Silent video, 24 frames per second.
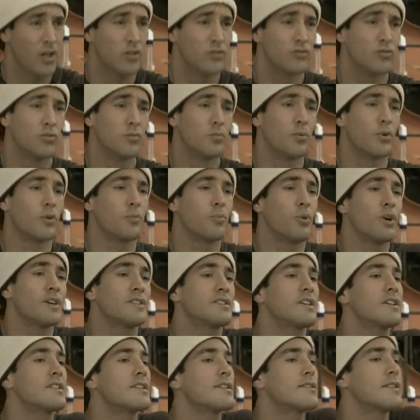Su
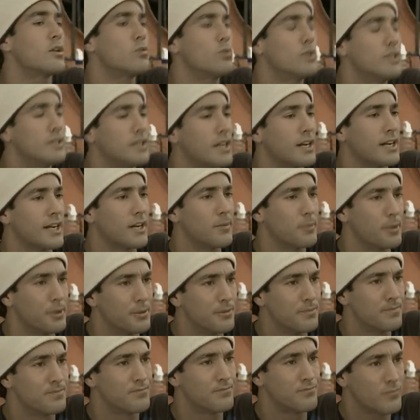propuesta es hacer un intercambio.
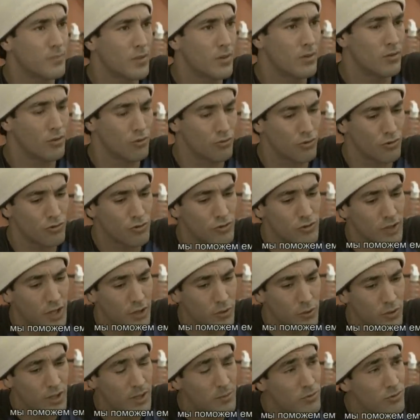Nosotros la
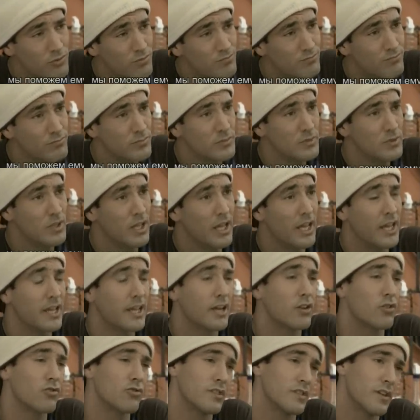ayudamos,
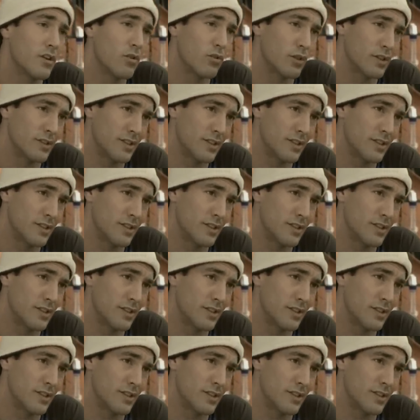ella nos dice lo que